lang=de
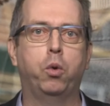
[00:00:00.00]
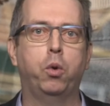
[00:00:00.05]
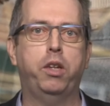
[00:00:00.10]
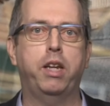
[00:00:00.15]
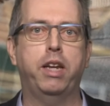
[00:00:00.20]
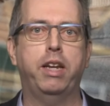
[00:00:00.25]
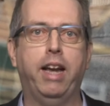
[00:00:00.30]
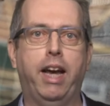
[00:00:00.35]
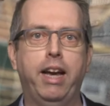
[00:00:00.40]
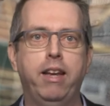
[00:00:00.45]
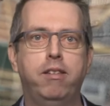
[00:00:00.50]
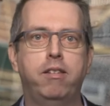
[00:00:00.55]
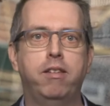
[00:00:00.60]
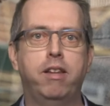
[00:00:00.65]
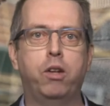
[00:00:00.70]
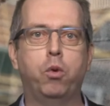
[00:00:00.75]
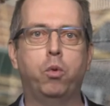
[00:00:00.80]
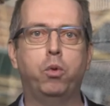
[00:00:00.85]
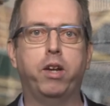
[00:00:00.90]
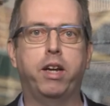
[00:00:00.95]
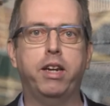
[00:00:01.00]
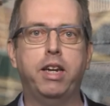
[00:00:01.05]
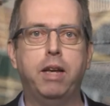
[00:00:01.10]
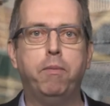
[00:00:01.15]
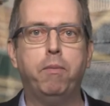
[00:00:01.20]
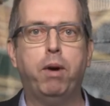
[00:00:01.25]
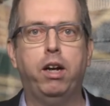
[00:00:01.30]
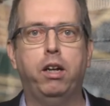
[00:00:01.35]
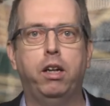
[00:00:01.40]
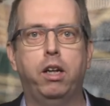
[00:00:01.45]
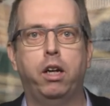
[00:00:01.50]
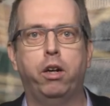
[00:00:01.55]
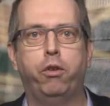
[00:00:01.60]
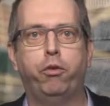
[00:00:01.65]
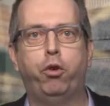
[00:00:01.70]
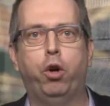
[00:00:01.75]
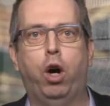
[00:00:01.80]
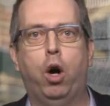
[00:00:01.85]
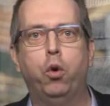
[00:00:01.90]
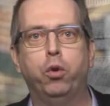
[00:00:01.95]
durch den leistenden Unternehmer
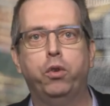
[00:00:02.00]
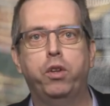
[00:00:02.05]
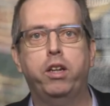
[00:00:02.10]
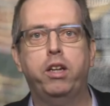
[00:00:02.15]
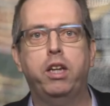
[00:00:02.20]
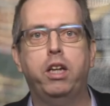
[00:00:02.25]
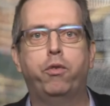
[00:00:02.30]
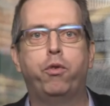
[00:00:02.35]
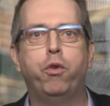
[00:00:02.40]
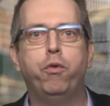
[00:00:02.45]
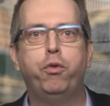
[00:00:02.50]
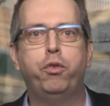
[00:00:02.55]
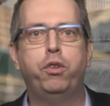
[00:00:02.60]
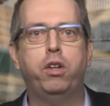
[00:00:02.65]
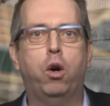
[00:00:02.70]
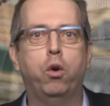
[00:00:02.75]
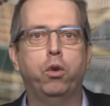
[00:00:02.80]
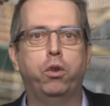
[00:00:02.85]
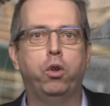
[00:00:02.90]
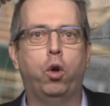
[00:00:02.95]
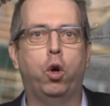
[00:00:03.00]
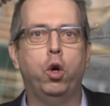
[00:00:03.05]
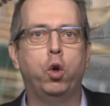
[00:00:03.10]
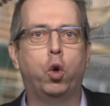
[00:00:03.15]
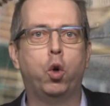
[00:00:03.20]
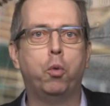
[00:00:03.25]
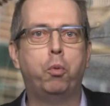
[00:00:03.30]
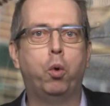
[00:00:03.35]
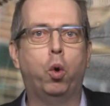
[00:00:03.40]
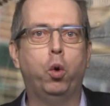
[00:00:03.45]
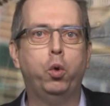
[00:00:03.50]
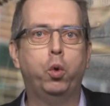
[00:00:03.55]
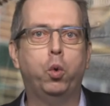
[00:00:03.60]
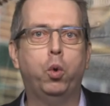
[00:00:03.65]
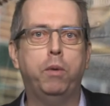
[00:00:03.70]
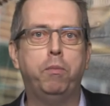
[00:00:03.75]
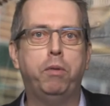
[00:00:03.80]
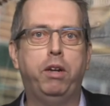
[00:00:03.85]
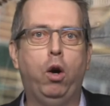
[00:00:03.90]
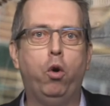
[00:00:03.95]
voraussichtlich 5000 Euro
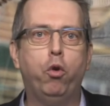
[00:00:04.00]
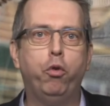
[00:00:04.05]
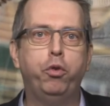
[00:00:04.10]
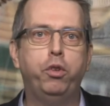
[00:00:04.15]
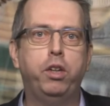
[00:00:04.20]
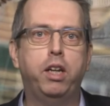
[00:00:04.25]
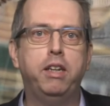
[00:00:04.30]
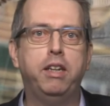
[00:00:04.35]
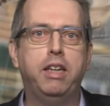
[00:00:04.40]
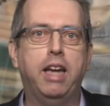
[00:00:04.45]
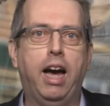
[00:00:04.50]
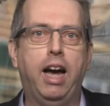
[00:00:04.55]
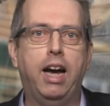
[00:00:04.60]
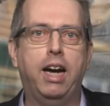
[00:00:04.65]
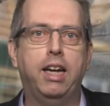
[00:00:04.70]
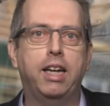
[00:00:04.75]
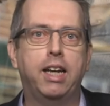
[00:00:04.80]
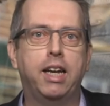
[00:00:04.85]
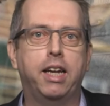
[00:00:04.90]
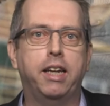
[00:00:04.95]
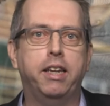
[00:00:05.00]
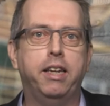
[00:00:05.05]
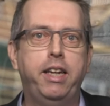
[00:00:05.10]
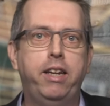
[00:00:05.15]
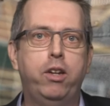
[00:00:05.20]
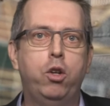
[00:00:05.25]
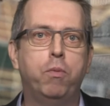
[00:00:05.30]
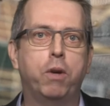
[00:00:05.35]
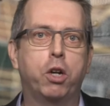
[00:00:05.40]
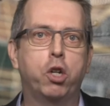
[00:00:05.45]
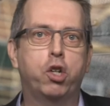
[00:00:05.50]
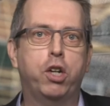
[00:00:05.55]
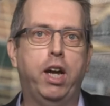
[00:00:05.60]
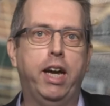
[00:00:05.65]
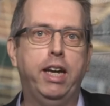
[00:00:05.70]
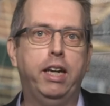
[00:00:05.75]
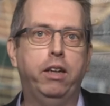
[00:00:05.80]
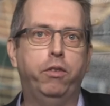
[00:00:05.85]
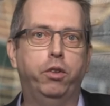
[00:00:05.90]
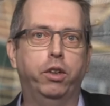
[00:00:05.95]
brutto im laufenden Jahr nicht
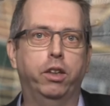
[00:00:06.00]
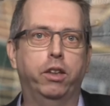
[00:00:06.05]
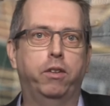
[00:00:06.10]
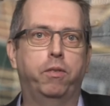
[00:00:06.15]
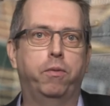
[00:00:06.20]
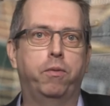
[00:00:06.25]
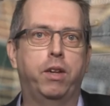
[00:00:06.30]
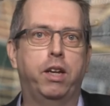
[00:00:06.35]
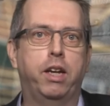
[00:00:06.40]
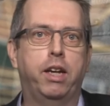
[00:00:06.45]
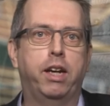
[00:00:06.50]
übersteigen wird.